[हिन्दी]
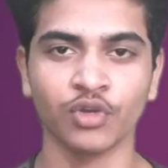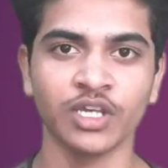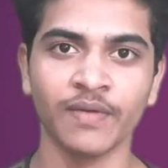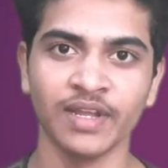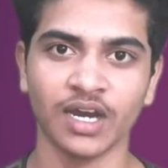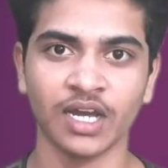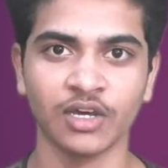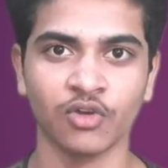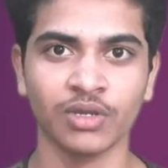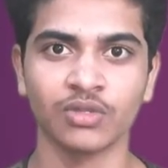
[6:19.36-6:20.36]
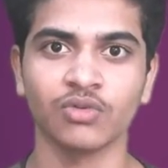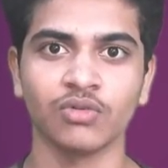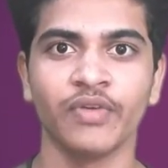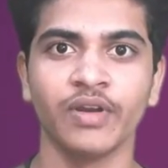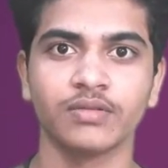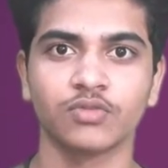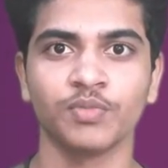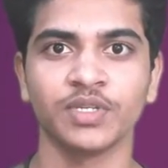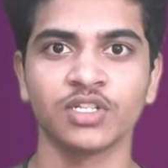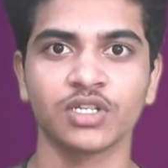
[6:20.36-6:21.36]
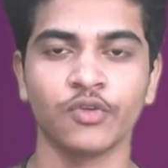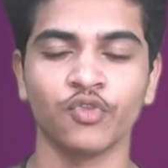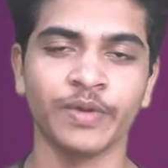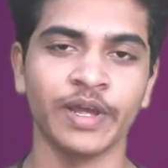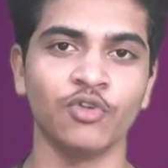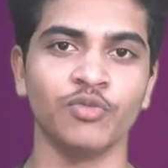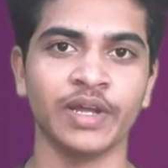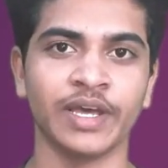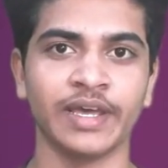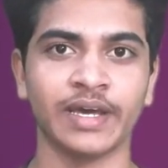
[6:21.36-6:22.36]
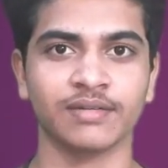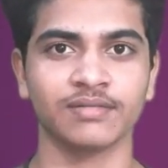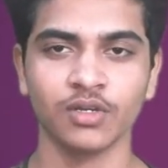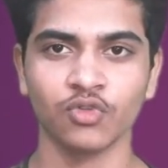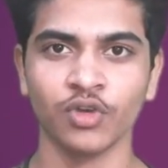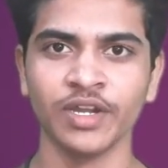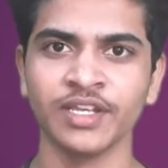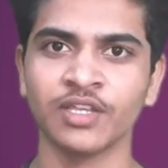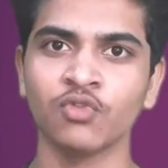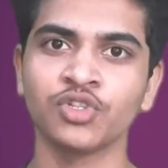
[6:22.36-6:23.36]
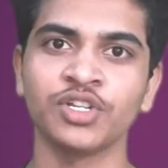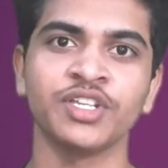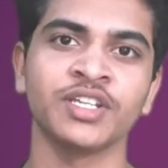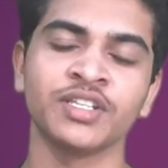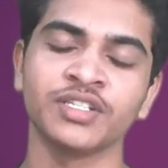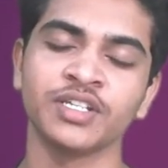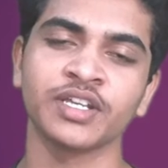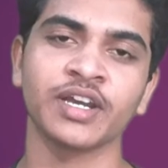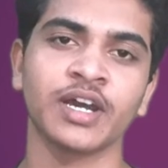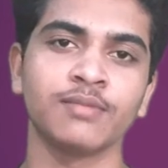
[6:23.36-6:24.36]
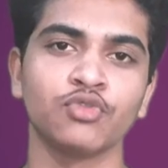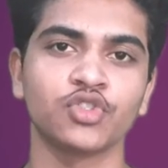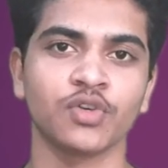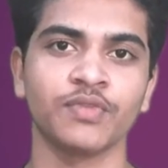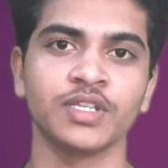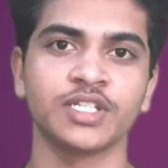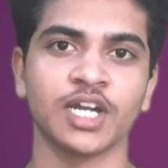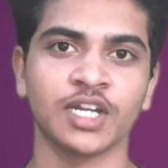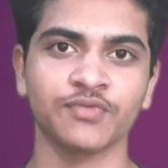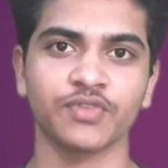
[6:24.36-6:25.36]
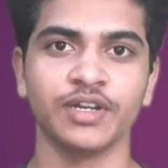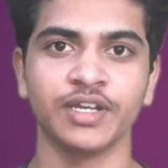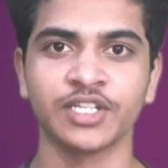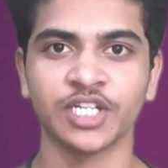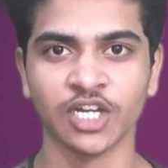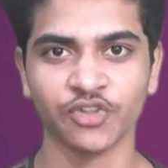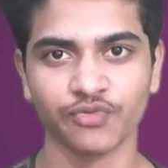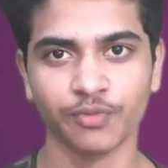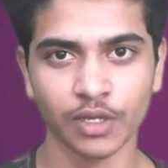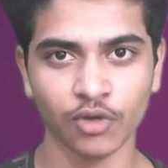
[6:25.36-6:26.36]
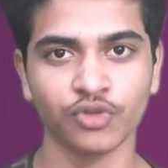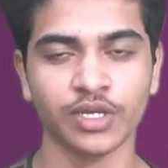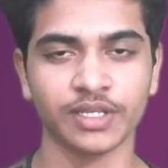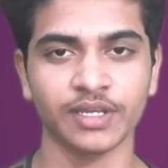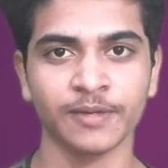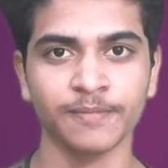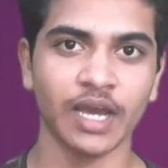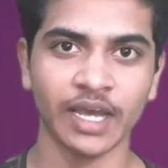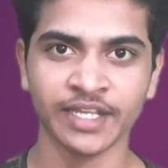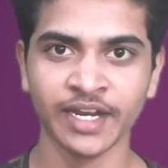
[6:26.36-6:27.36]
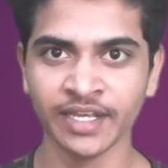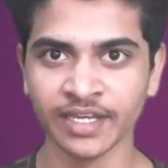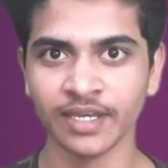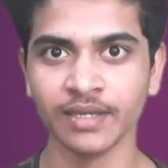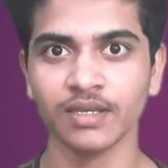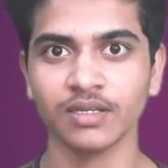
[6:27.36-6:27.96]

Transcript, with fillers: नोकिया वाली हाल करोगे तो फिर तो बिजनेस का डूबना है डूबना है यार तो यार ये थे कुछ रीजन जिनके कारण मोस्ट ऑफ दी स्टार्टअप्स इंडियन स्टार्टअप्स फेल हो जाते हैं ऐसा नहीं है कि